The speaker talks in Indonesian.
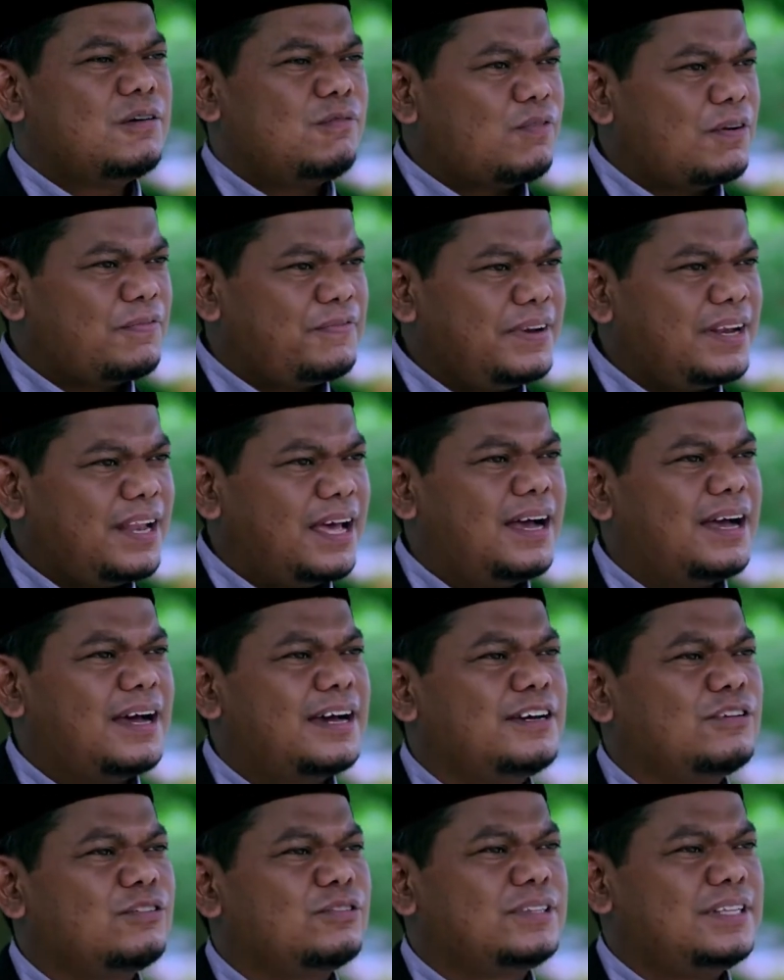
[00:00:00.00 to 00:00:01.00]
wa fil
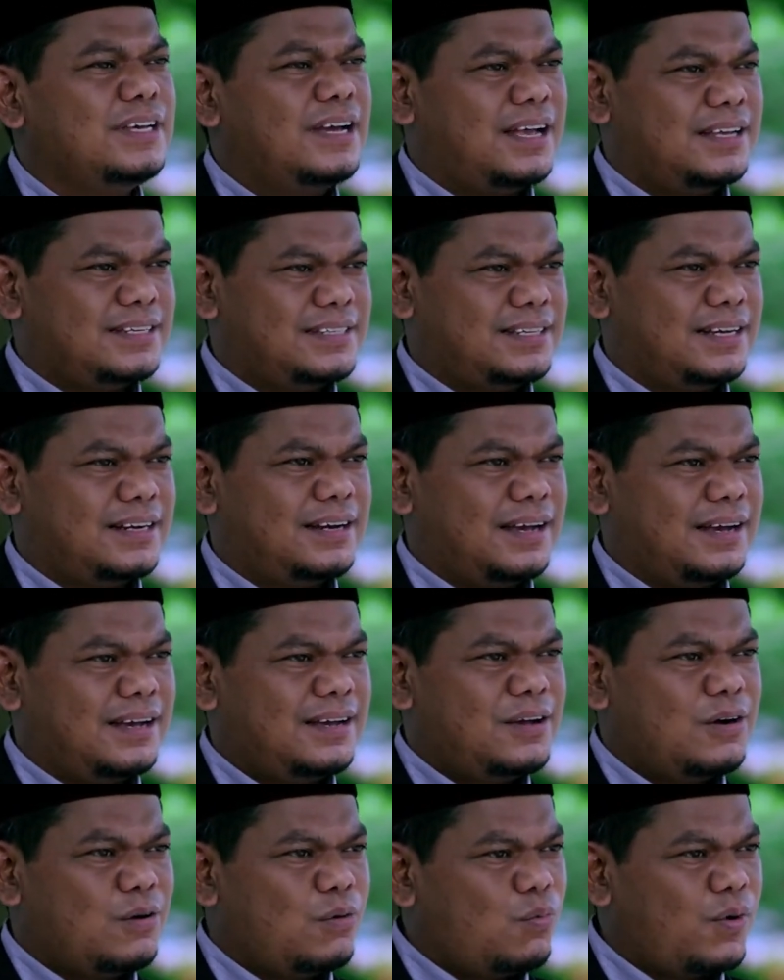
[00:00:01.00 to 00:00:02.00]
akhirati hasanah
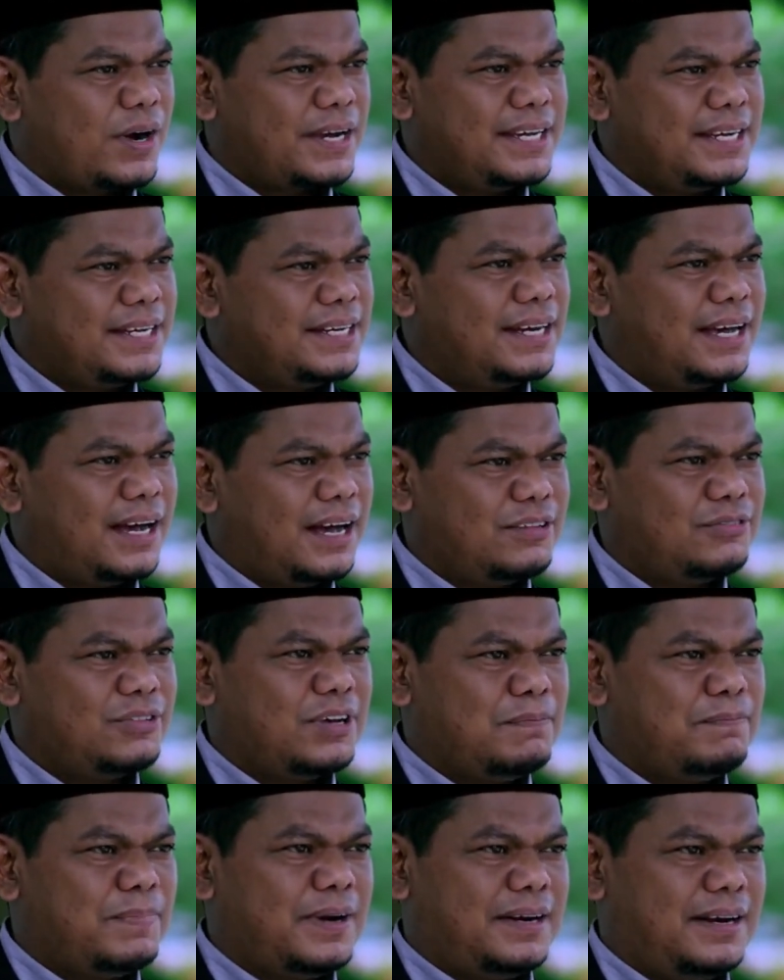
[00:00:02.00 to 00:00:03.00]
wa qina
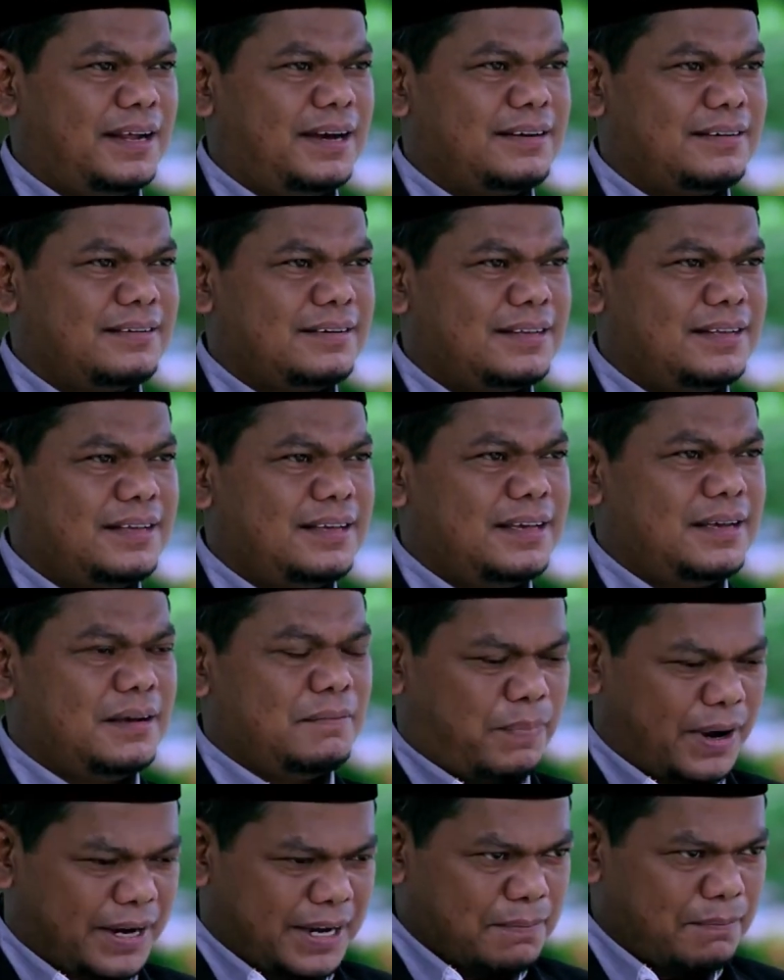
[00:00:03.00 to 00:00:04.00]
adzabannar.
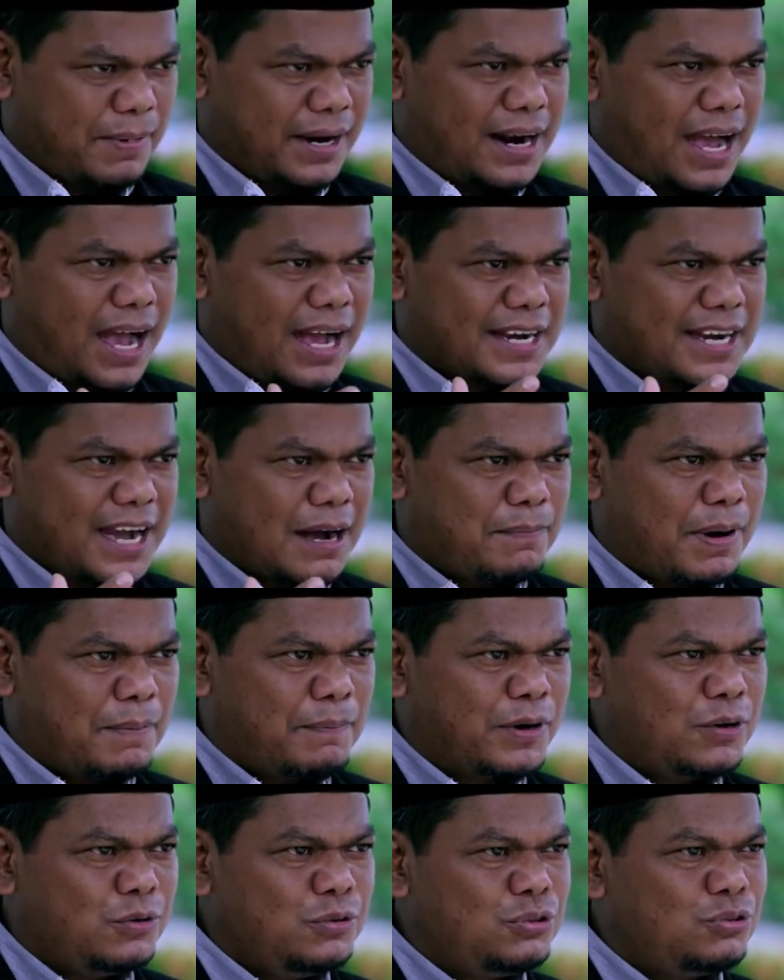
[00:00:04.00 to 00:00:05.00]
Bagaimana agama
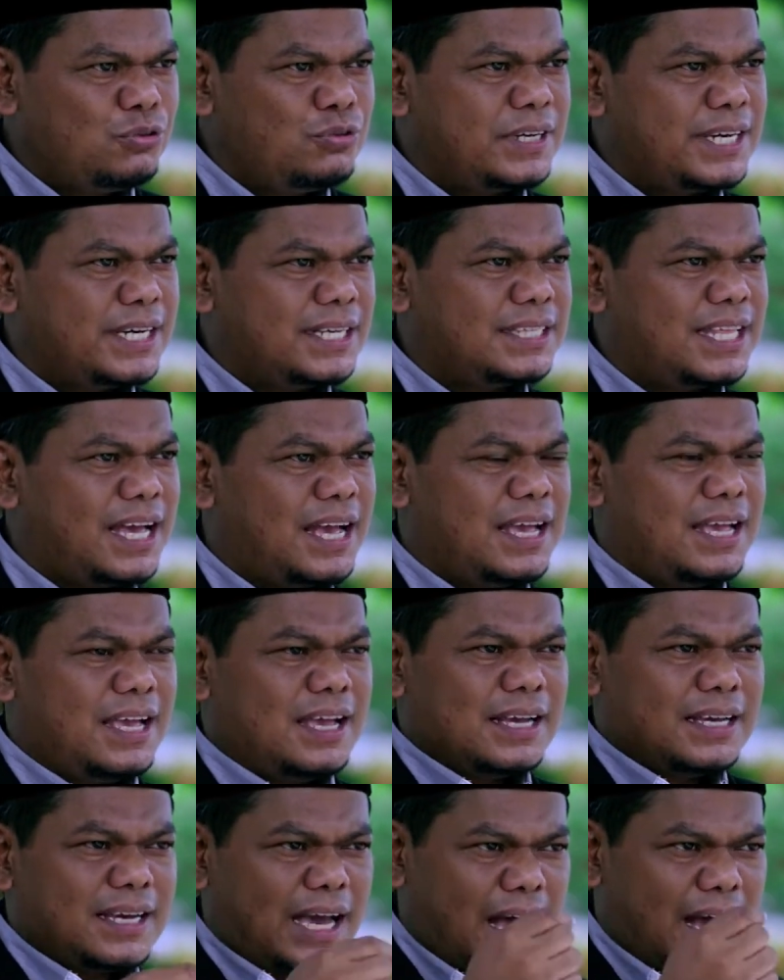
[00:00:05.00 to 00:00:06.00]
menuntun kita
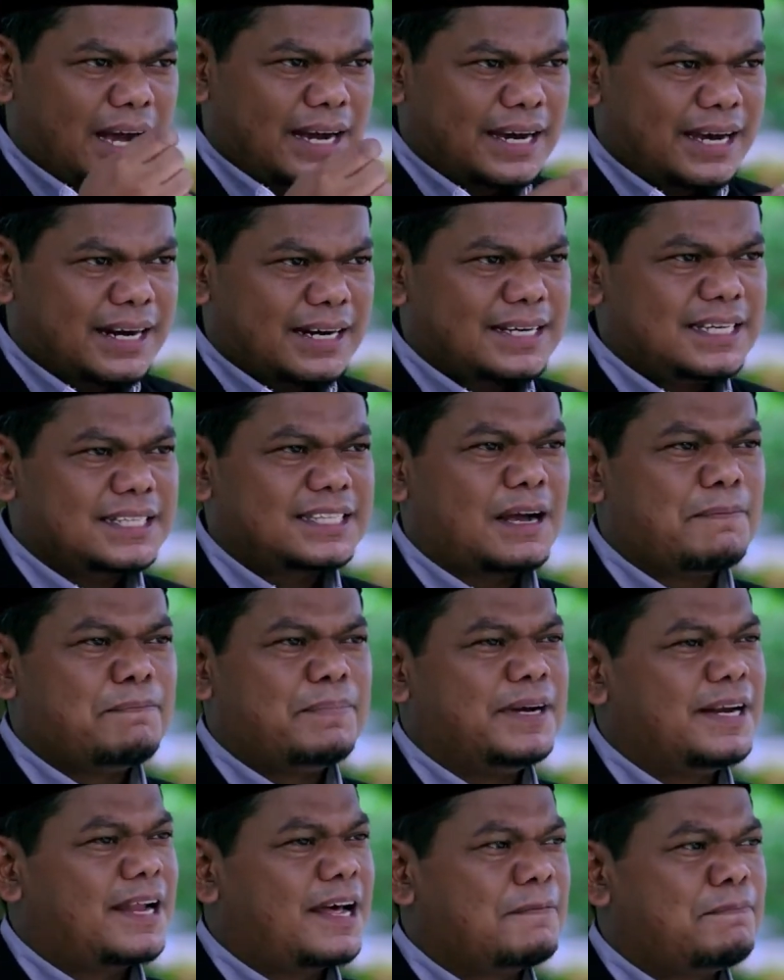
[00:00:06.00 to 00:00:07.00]
agar kita
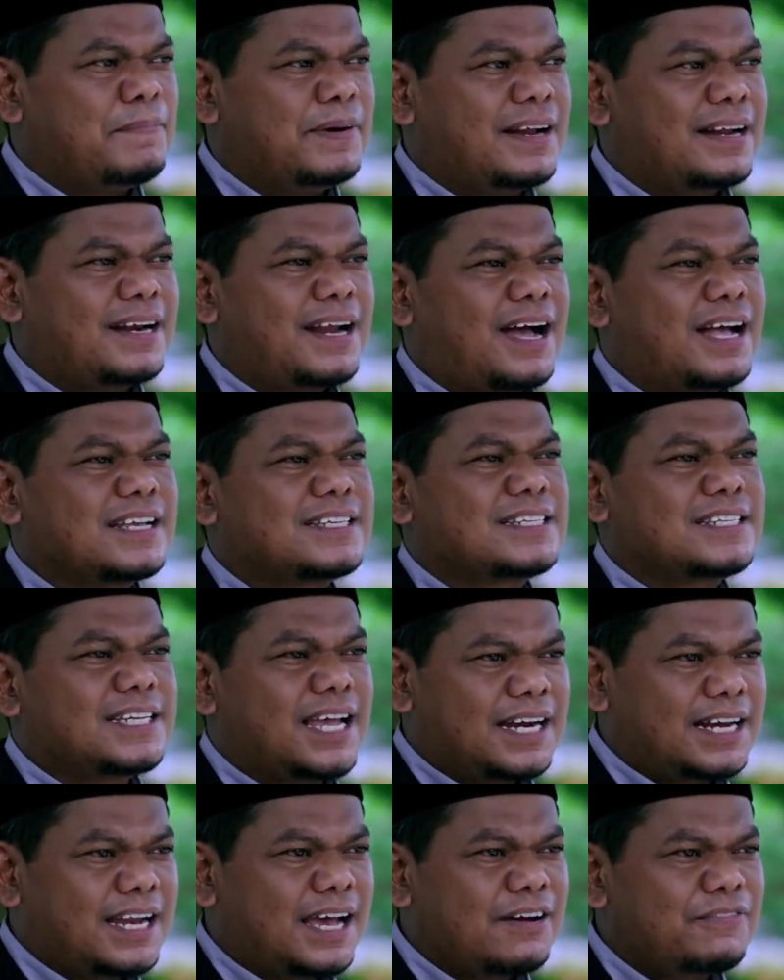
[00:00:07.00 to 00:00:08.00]
benar-benar
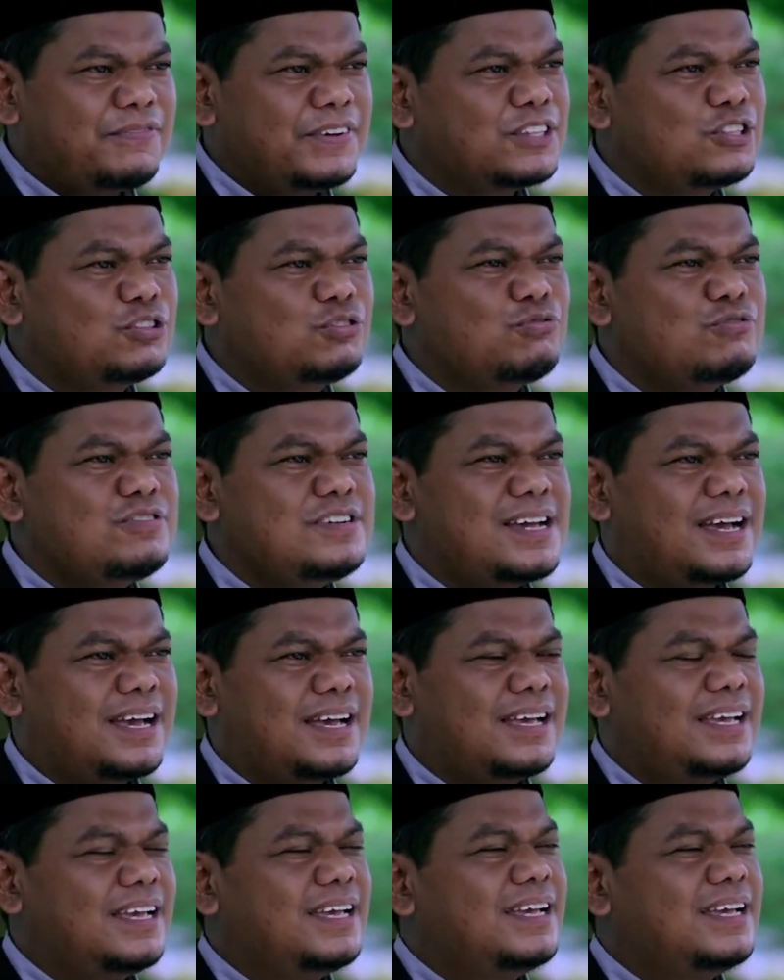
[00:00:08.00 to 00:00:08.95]
hasanah fid dunya